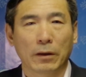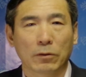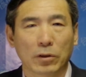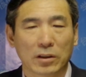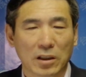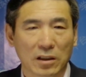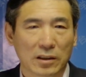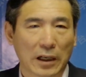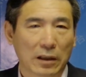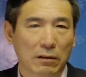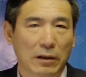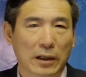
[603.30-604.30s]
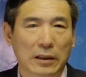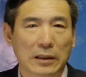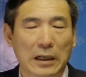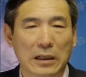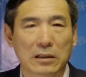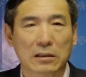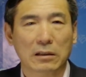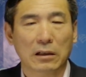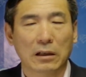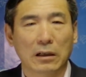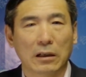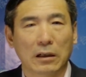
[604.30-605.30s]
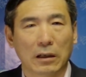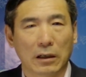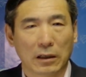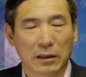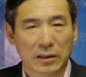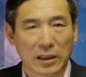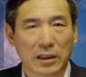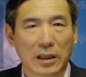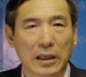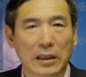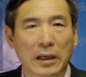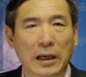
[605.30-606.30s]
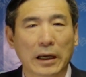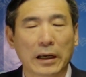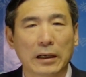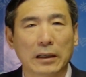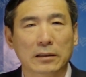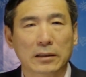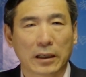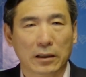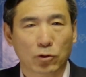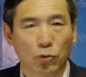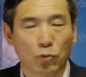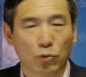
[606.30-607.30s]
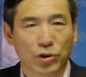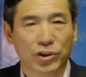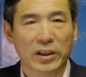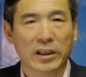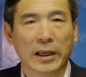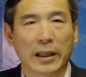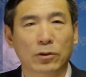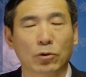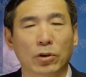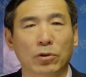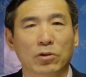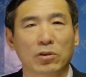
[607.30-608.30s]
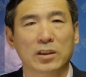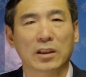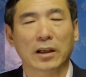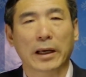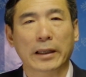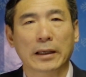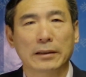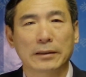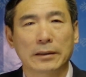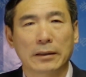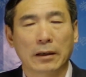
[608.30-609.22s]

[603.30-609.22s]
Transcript: 所以正常的话呢，他是呃这一天应该在中午十一点左右就醒来的，